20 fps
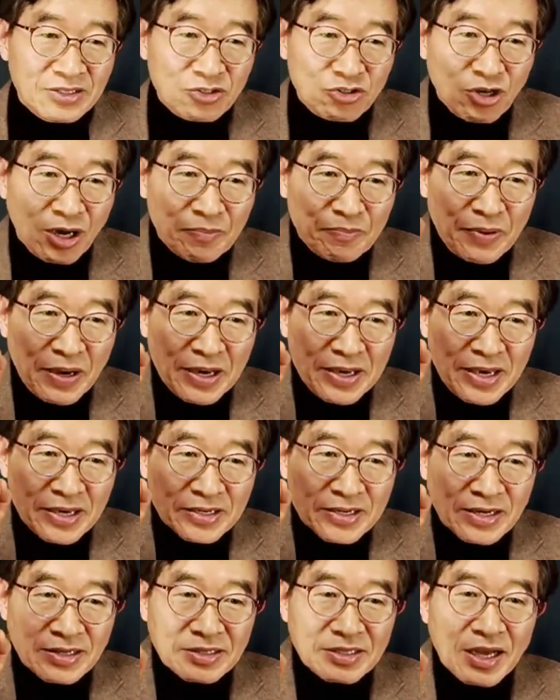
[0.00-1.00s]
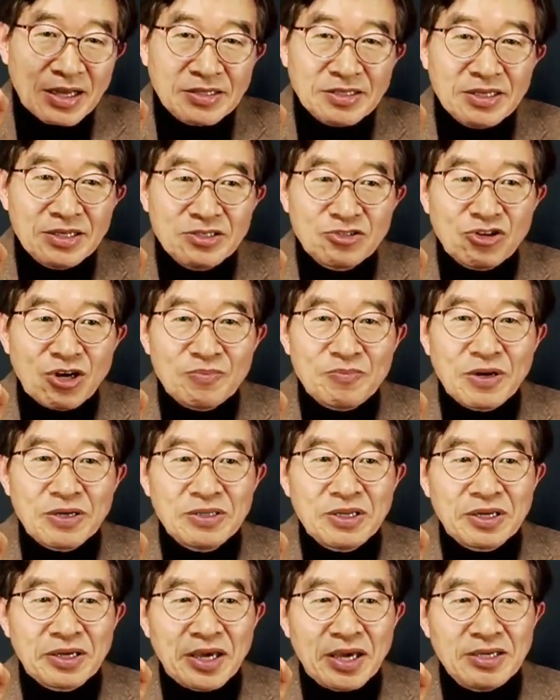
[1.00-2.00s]
좌파의 극단적인
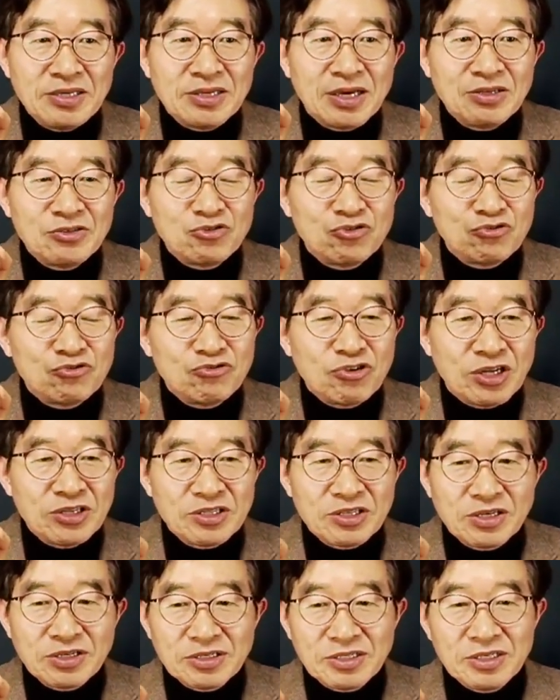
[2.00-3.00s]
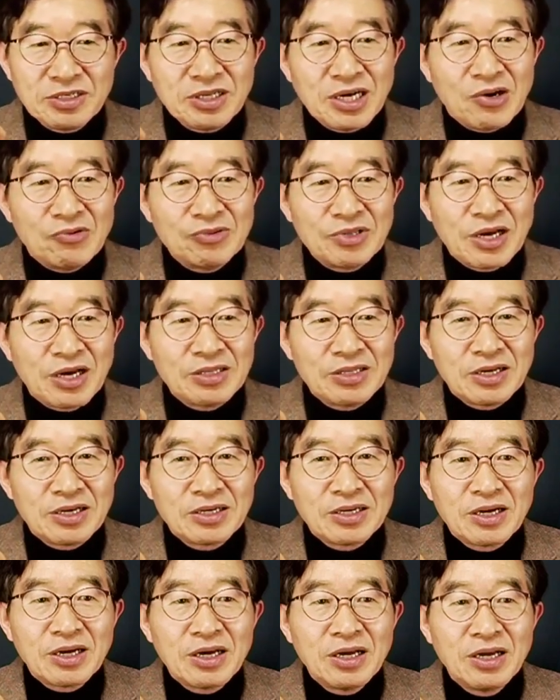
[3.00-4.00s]
좌파들이 굉장히 중요한 특징 가운데
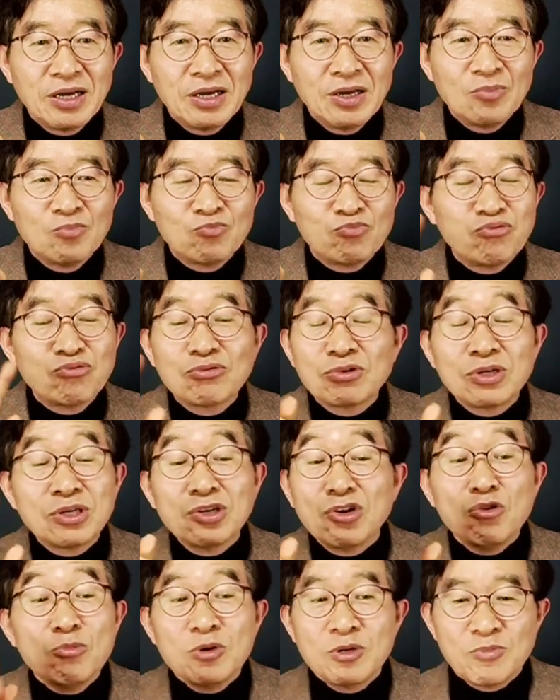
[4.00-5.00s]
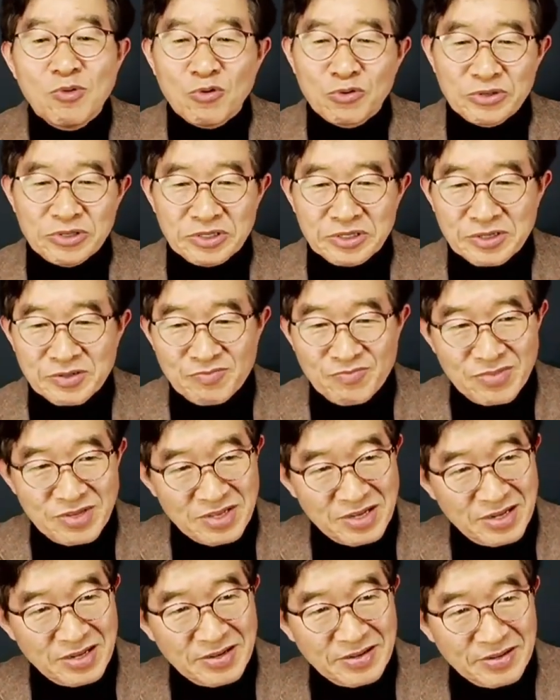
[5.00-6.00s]
하나가 부끄러움을 모르는
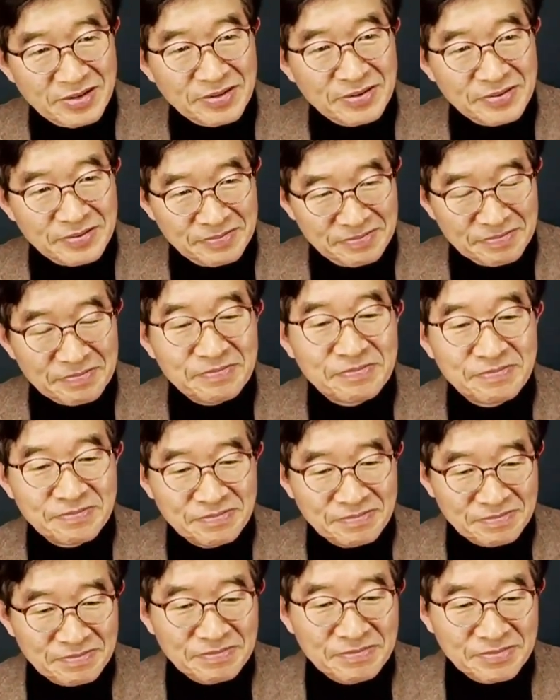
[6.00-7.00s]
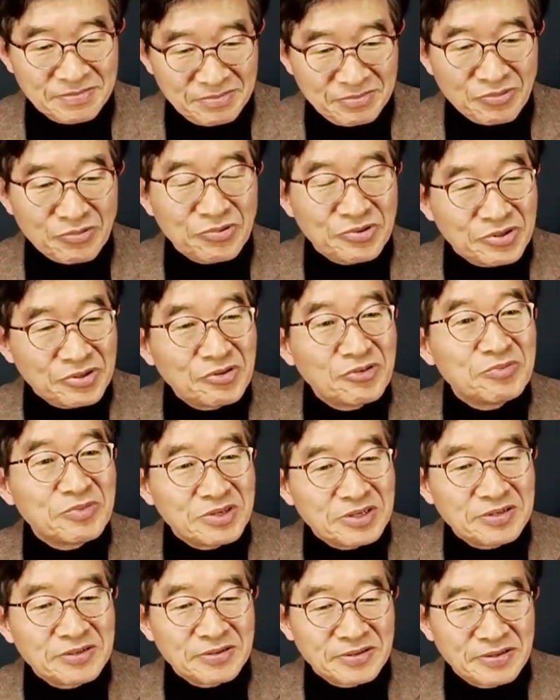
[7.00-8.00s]
겁니다. 부끄러움을.